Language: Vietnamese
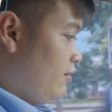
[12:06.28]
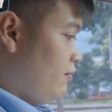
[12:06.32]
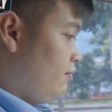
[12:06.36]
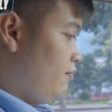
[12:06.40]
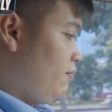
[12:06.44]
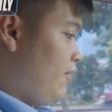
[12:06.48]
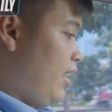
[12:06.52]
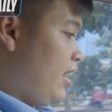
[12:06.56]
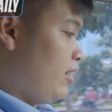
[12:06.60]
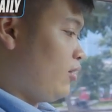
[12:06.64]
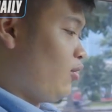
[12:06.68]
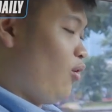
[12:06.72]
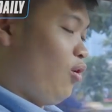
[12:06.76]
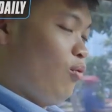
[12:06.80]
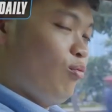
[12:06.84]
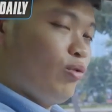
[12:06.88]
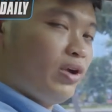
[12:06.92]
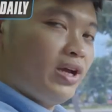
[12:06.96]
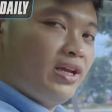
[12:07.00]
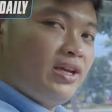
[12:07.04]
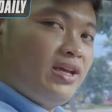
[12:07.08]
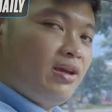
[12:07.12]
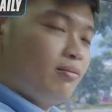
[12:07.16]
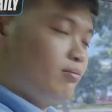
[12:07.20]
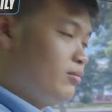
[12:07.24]
Và có một
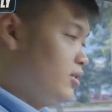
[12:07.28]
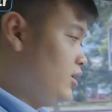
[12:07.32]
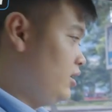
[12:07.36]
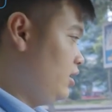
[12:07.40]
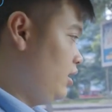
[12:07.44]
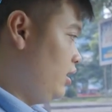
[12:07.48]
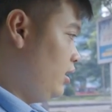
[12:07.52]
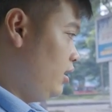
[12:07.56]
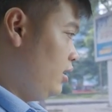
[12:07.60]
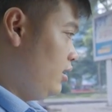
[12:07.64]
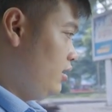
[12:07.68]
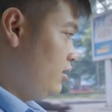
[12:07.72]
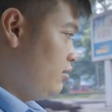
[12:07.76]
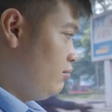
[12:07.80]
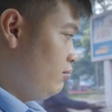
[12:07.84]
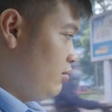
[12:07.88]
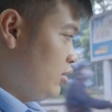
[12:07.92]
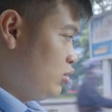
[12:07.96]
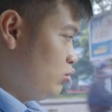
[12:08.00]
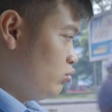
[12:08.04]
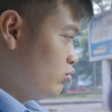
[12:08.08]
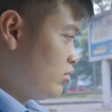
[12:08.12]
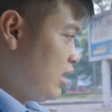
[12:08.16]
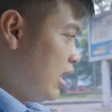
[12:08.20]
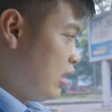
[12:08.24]
cái điểm nữa mà
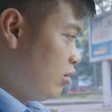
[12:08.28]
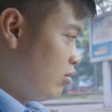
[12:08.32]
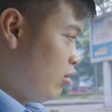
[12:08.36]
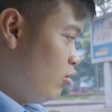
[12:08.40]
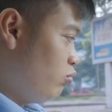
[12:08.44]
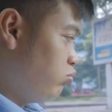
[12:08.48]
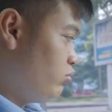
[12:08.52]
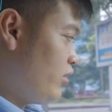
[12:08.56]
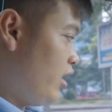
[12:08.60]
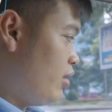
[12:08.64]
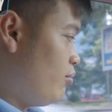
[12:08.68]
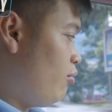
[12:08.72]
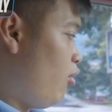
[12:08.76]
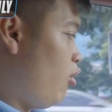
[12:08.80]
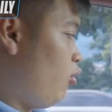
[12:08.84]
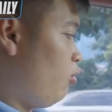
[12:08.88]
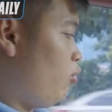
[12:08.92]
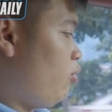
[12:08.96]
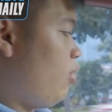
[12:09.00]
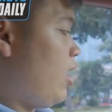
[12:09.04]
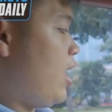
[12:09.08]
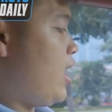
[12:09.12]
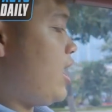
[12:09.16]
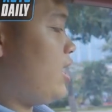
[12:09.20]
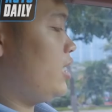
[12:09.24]
chúng ta không thể bỏ
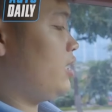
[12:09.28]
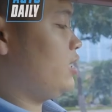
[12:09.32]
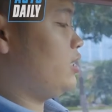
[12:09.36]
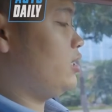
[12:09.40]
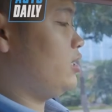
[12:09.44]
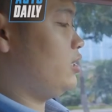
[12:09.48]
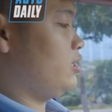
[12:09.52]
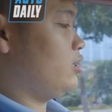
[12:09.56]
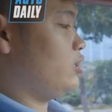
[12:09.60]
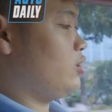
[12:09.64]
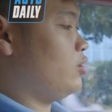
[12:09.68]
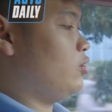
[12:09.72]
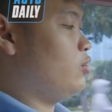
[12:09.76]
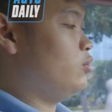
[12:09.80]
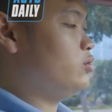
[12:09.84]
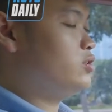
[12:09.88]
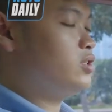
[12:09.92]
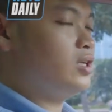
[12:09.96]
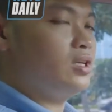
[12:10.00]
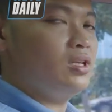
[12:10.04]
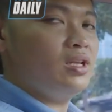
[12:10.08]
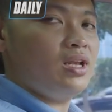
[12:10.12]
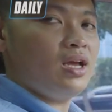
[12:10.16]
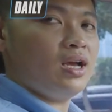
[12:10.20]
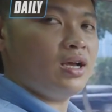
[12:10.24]
qua, đó
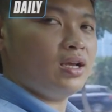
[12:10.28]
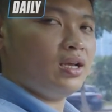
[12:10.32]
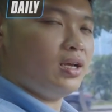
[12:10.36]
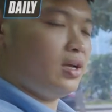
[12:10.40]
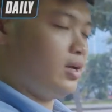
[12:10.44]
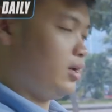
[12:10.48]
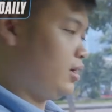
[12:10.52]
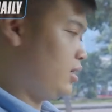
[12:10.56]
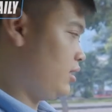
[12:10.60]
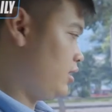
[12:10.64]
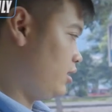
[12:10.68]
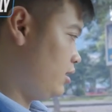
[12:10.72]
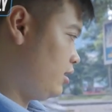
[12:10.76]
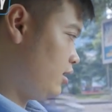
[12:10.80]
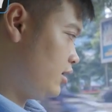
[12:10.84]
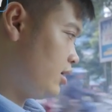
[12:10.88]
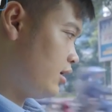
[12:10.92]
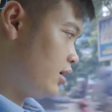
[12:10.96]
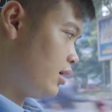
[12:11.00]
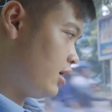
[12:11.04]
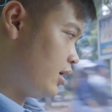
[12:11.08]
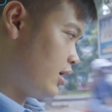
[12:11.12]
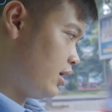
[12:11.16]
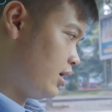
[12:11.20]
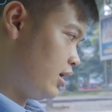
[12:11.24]
chính là
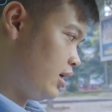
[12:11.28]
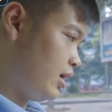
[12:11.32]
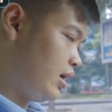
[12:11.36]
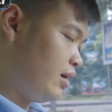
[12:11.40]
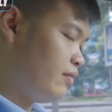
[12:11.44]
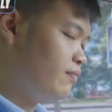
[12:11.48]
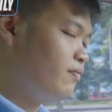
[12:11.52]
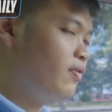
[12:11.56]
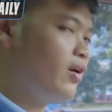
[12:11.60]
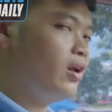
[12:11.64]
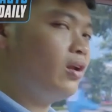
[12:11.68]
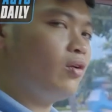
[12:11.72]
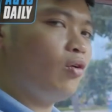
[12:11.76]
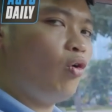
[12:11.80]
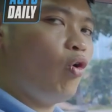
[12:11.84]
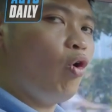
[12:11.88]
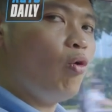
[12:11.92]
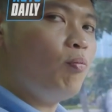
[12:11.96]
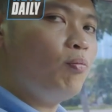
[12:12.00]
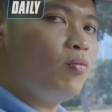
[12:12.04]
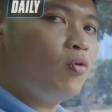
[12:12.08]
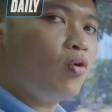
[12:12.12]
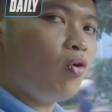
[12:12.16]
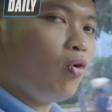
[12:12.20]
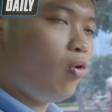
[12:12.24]
cái phần
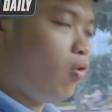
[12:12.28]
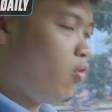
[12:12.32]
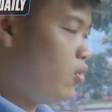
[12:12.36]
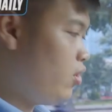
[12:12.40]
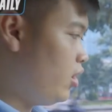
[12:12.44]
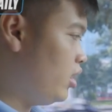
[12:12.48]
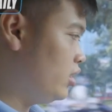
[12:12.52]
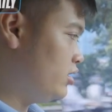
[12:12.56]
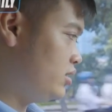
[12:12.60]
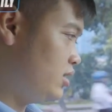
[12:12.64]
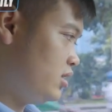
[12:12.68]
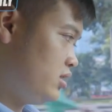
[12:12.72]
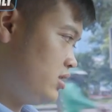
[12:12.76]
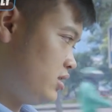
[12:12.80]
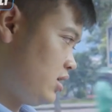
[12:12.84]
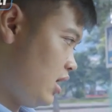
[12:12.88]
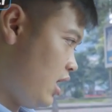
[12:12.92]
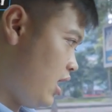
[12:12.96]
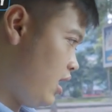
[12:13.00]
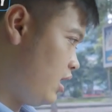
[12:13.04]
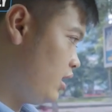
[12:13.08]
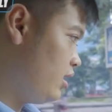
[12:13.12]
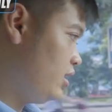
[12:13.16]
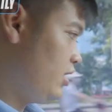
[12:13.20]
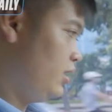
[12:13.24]
ốp gỗ ở trên
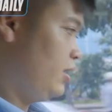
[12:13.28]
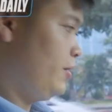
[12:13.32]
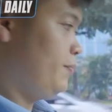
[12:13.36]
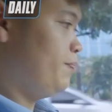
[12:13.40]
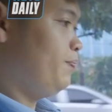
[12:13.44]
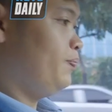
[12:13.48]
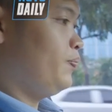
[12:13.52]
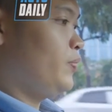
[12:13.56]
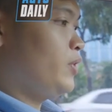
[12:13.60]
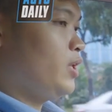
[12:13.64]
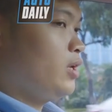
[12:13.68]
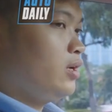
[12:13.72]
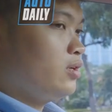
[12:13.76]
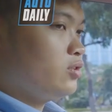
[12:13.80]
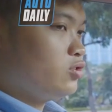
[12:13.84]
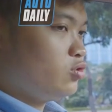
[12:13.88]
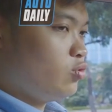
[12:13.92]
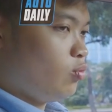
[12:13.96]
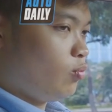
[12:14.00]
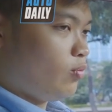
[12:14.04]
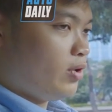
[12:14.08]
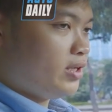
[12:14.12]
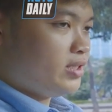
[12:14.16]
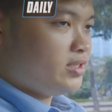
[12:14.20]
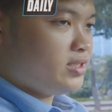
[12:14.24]
xe
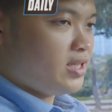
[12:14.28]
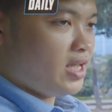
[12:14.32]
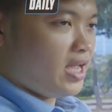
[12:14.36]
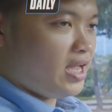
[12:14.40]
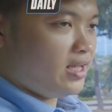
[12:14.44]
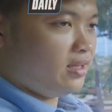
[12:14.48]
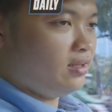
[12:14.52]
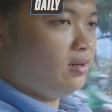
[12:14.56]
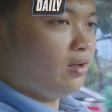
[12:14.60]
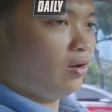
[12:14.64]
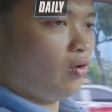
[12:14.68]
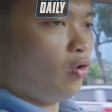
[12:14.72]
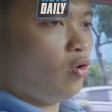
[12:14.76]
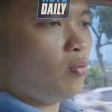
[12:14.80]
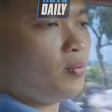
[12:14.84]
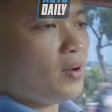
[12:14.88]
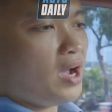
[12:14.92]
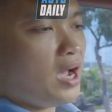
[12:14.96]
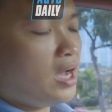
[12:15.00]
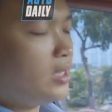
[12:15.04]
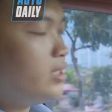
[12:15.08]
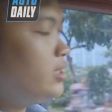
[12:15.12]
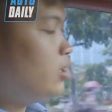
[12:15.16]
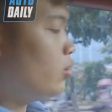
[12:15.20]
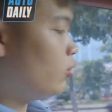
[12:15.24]
xung quanh xe được ốp
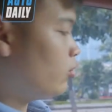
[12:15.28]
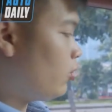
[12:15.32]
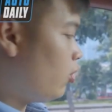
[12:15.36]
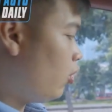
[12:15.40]
khá nhiều